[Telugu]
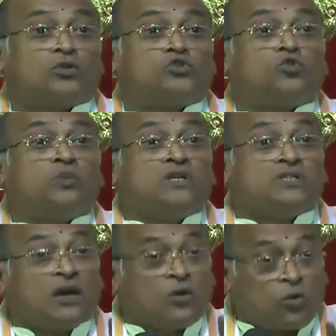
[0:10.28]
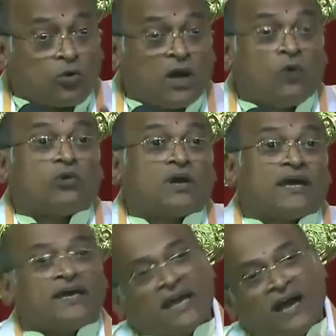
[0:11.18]
మృత్యు బీజాలు కూడా
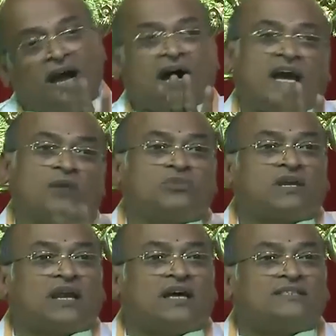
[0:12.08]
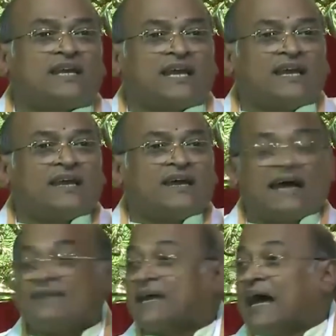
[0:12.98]
ఉన్నాయి ఏ ఆహారం తిన్నా సరే
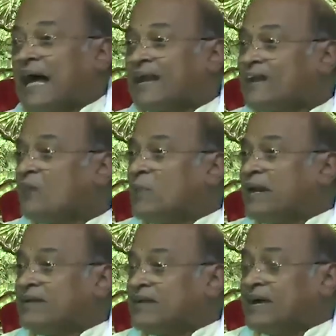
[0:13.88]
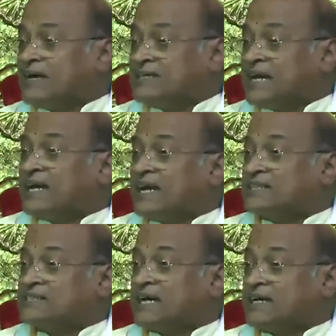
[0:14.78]
అందుకే అన్నం అనేదానికి
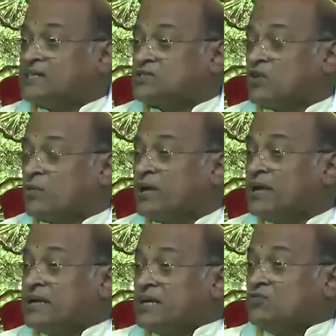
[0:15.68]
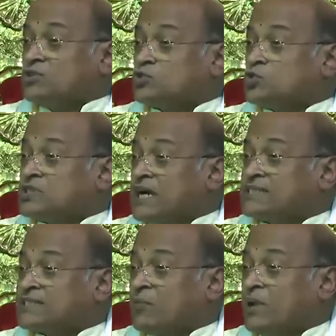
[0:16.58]
శంకరాచార్య స్వామి విష్ణు
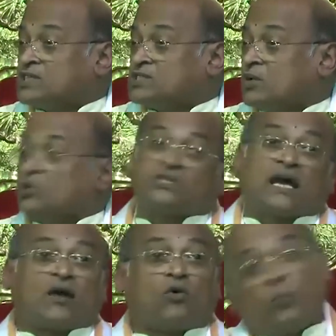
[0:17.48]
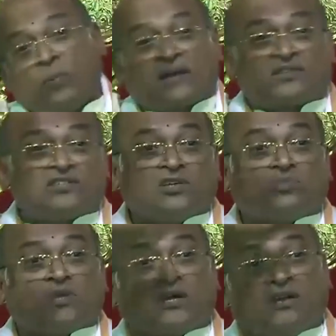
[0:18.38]
సహస్ర భాష్యంలో చాలా గొప్ప అర్థం
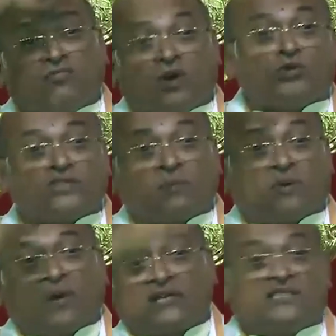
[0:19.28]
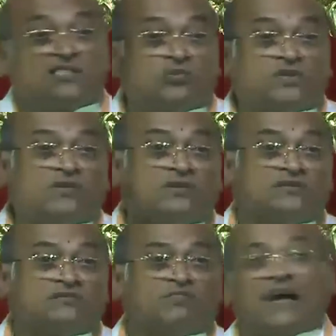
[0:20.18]
చెబుతారు ఎవ్వరూ చెప్పని భాష్యం చెబుతారు
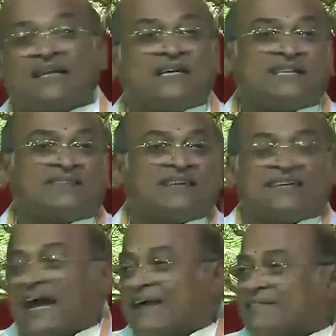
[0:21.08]
మేధాశక్తి అంటే